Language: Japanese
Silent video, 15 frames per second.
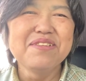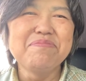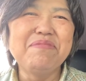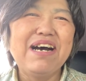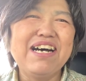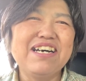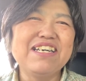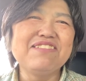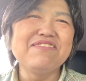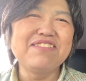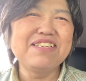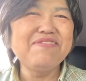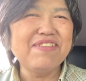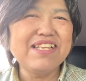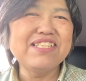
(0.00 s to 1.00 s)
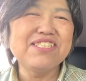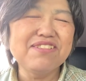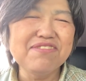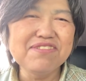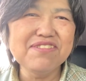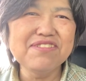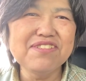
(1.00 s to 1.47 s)
まああの、今ね、仕
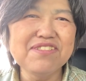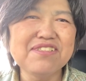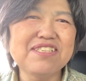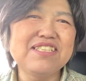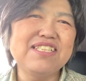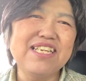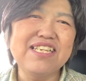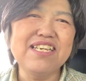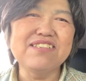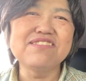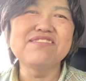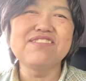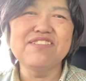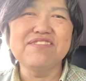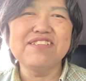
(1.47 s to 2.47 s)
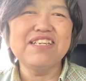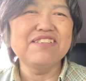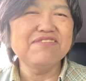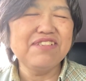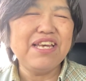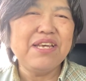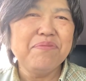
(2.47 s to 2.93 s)
事上接客業な
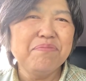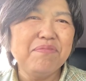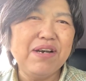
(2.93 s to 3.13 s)
ので、